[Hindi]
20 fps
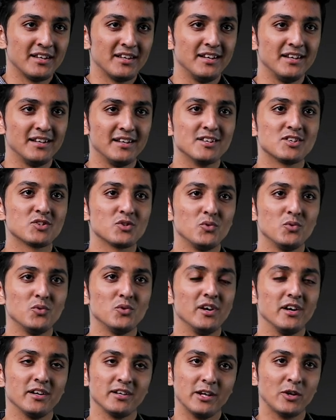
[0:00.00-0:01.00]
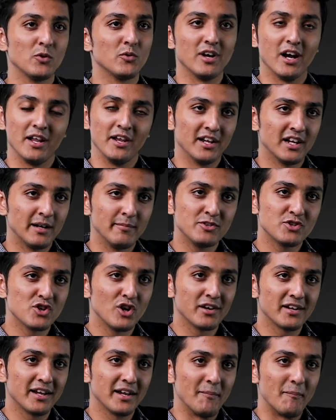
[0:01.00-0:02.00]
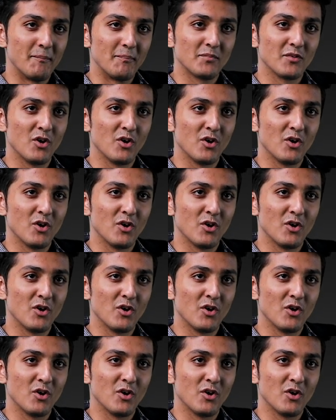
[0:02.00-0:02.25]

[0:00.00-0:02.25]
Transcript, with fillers: कि इसको लड़के को गाने का भी शौक़ है